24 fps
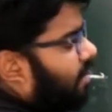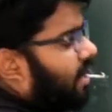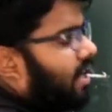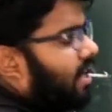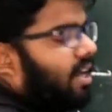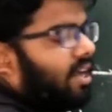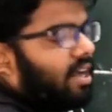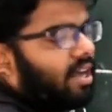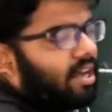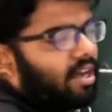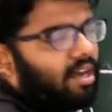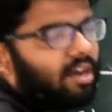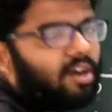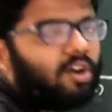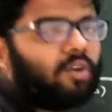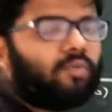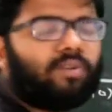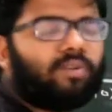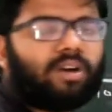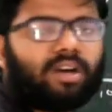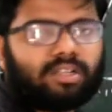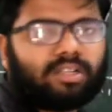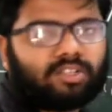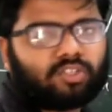वन मान लेगा
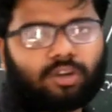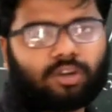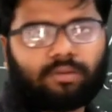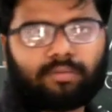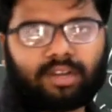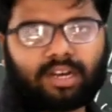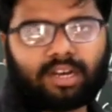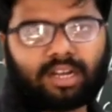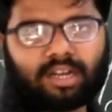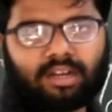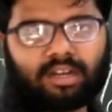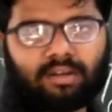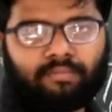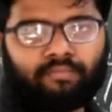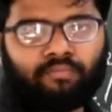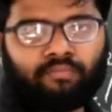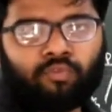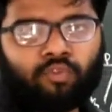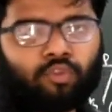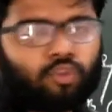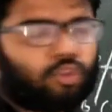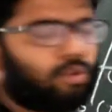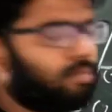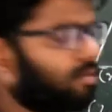और वहां सॉल्व करेगा
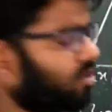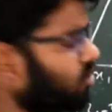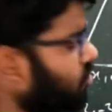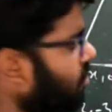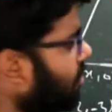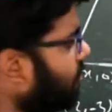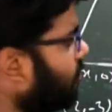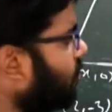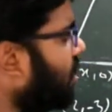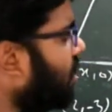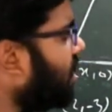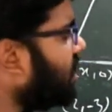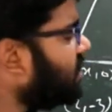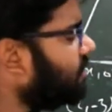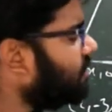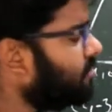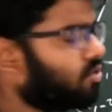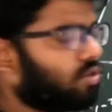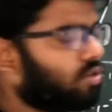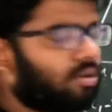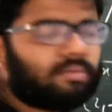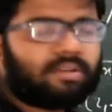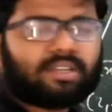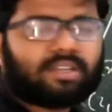तो बच्चों आप वहां से
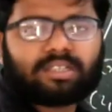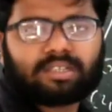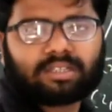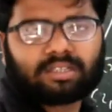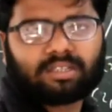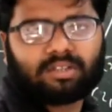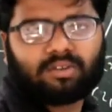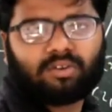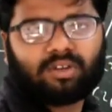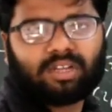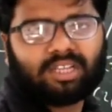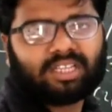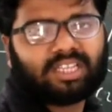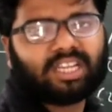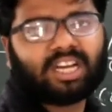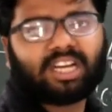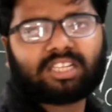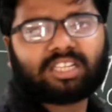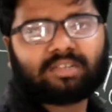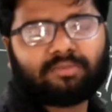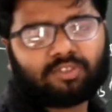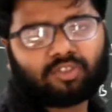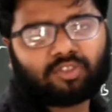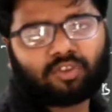भी सॉल्व कर सकते हो
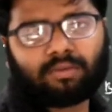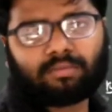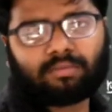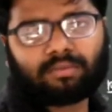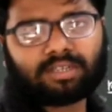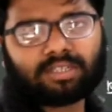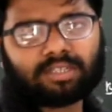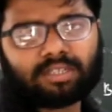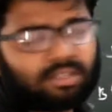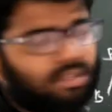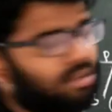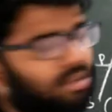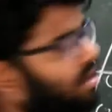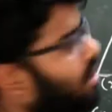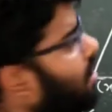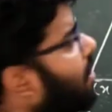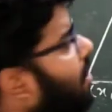यहाँ से भी सॉल्व कर सकते